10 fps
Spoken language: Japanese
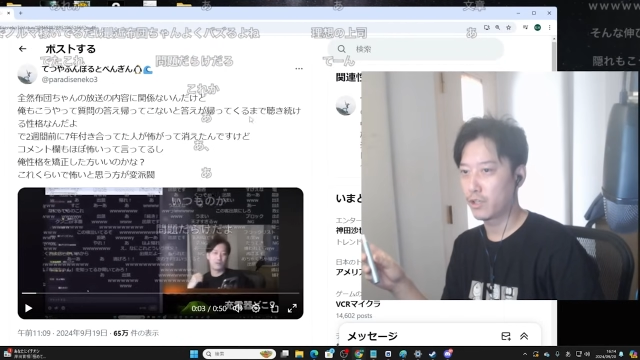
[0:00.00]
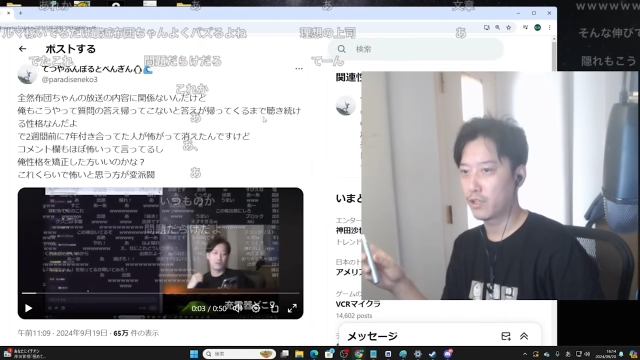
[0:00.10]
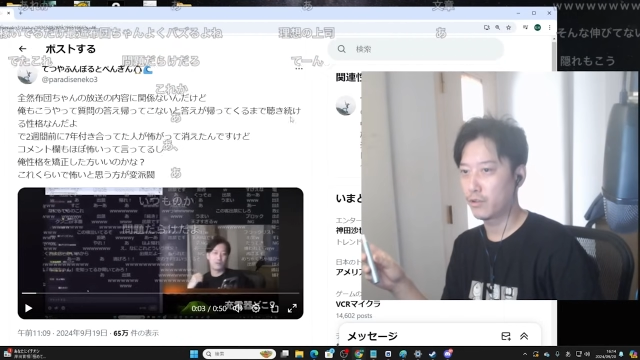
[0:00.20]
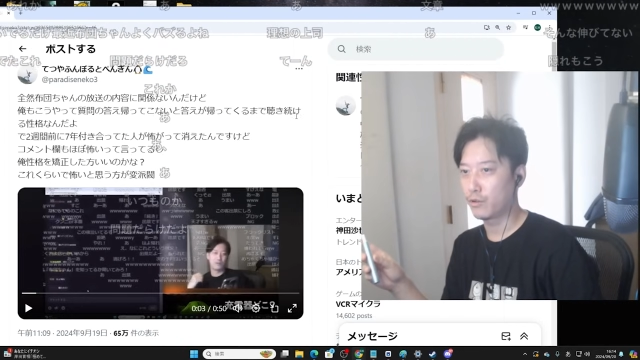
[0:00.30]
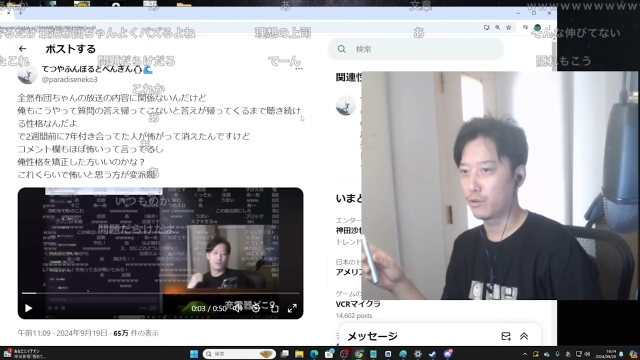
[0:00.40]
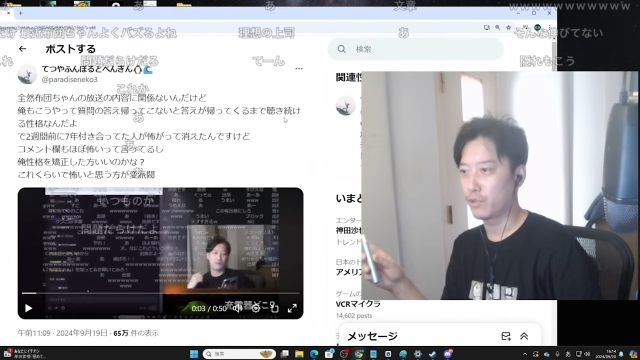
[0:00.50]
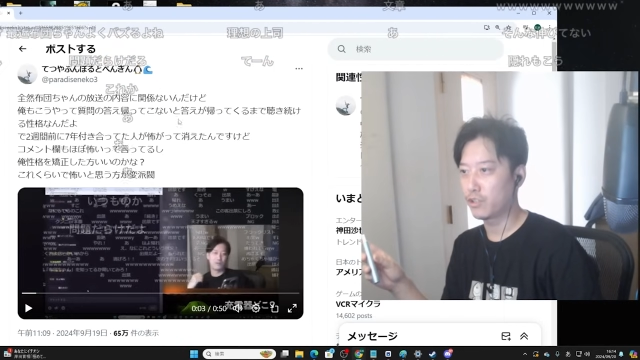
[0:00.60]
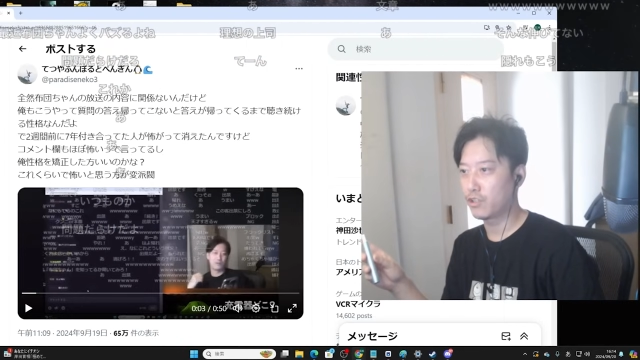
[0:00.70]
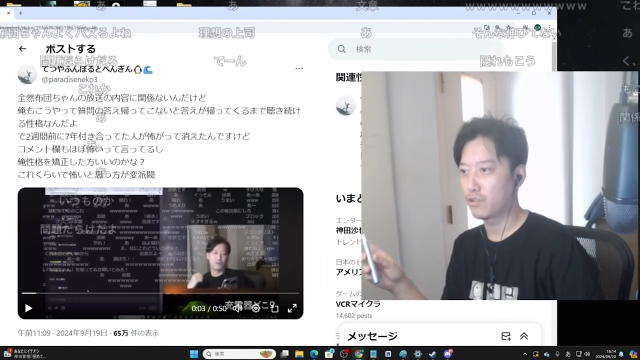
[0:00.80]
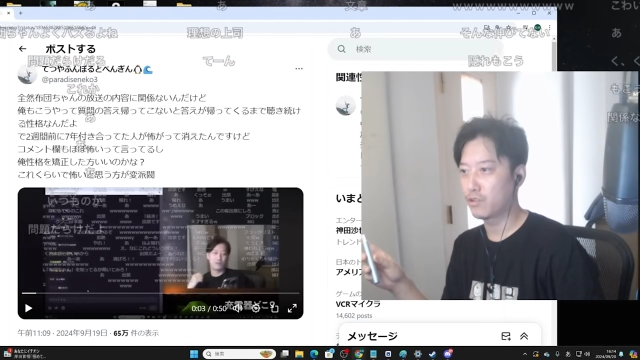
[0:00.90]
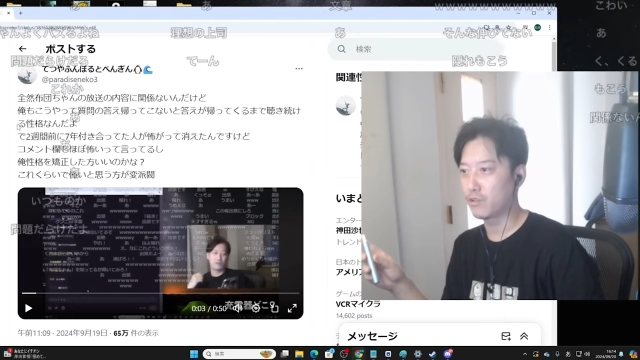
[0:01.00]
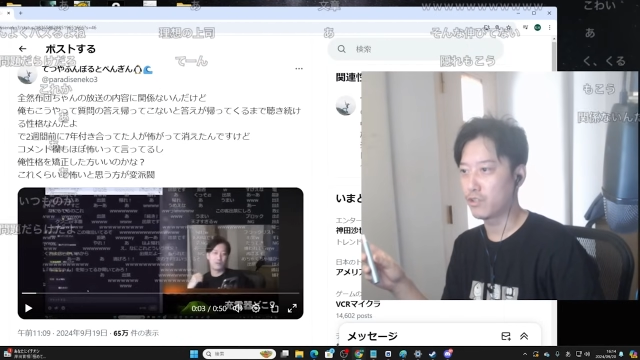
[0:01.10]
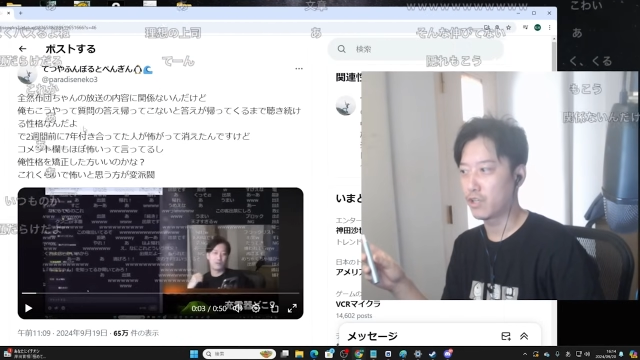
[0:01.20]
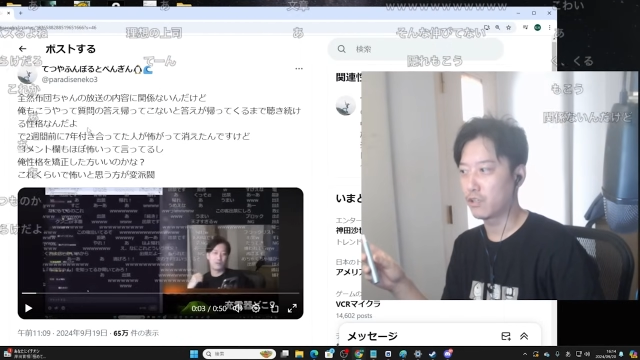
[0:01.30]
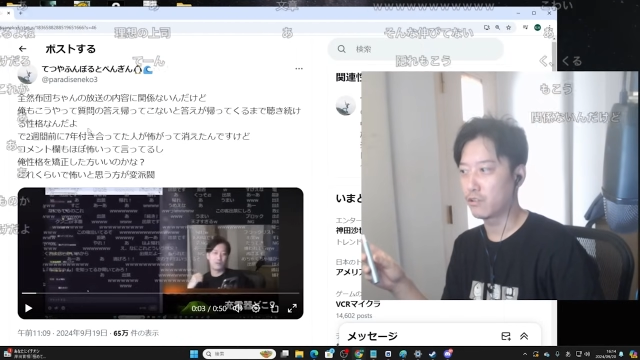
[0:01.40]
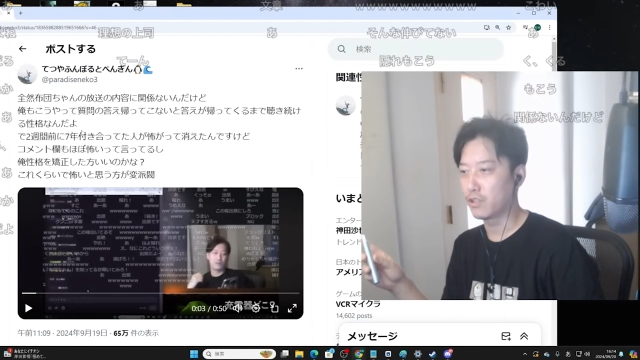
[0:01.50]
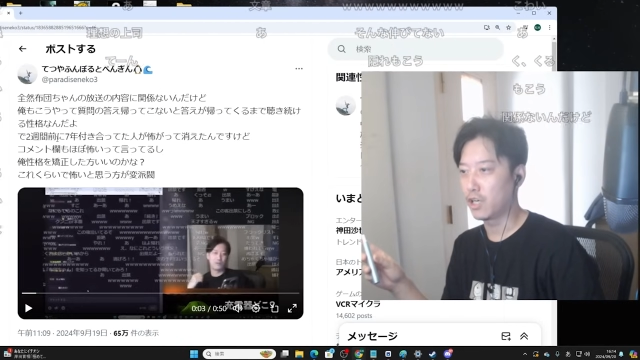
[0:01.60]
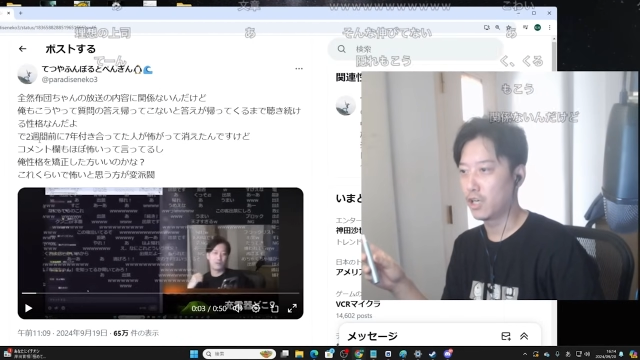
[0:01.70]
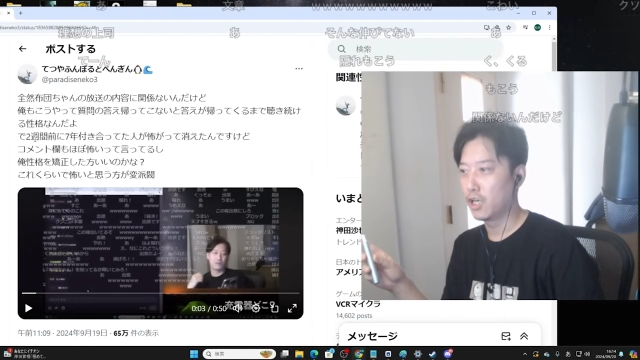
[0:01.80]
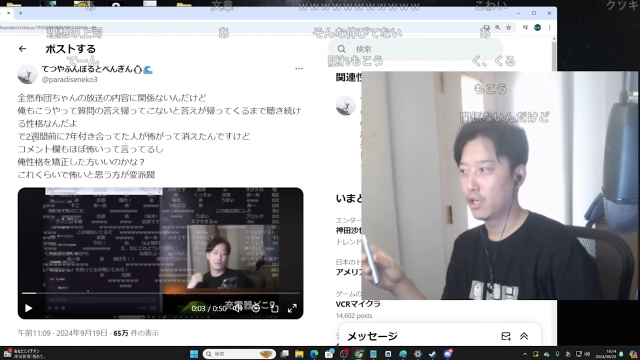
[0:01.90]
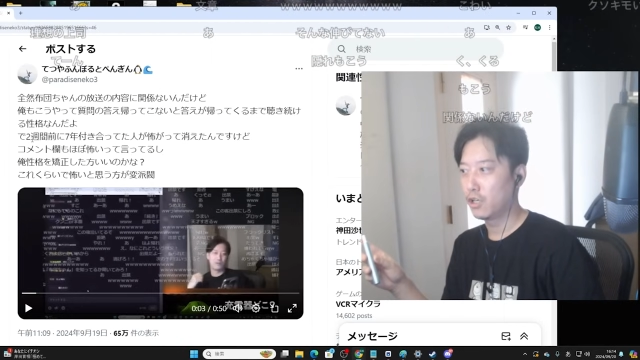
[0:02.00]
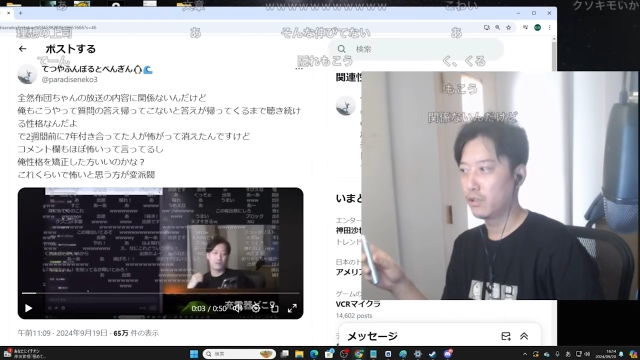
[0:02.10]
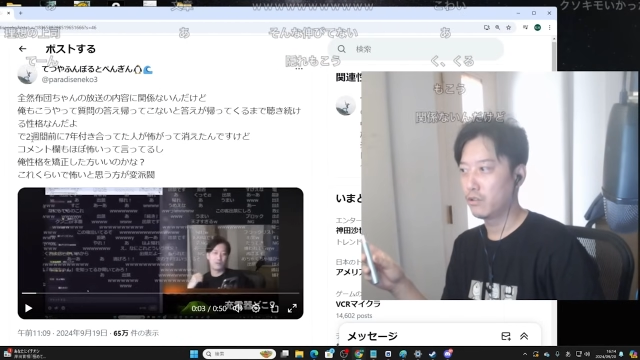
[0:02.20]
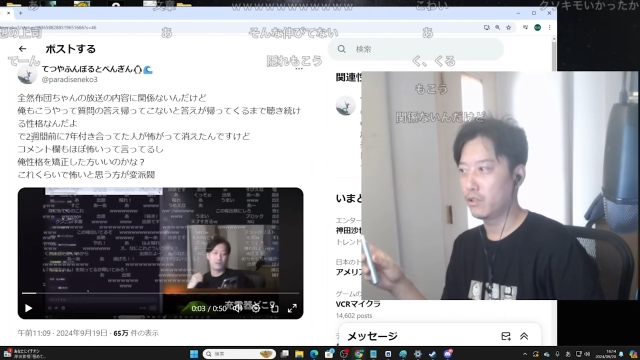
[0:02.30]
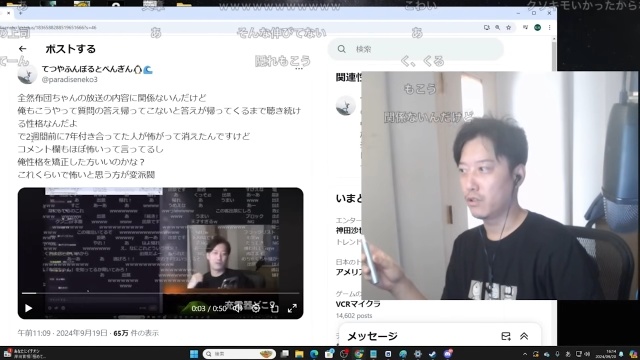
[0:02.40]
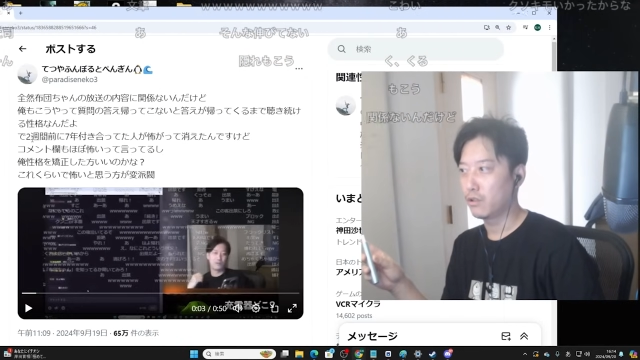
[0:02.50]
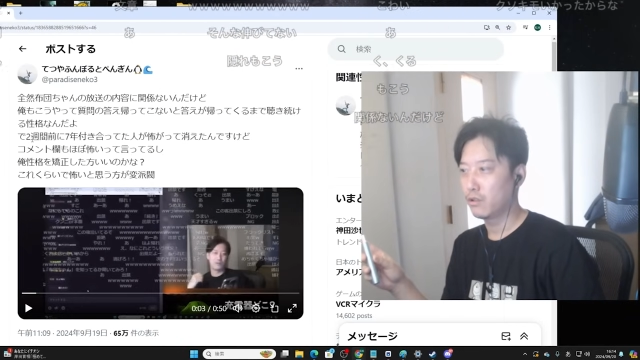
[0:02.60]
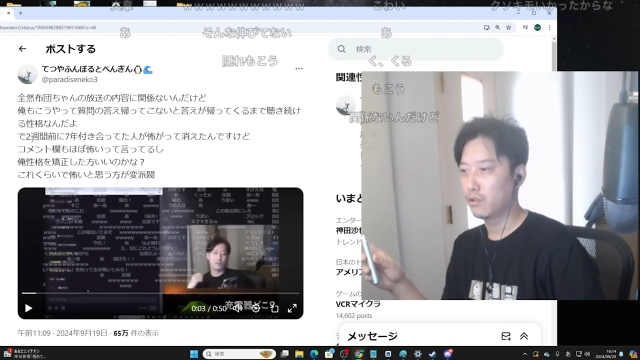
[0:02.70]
が返ってくるまで聞き続ける性格なんだで、